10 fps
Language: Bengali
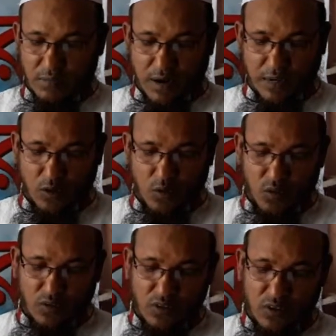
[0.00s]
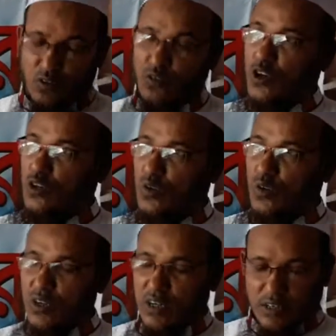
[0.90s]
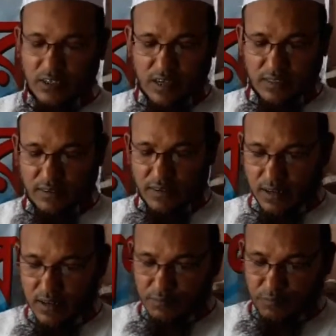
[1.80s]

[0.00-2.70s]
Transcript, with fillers: মানিকগঞ্জ যশোর সাতক্ষীরা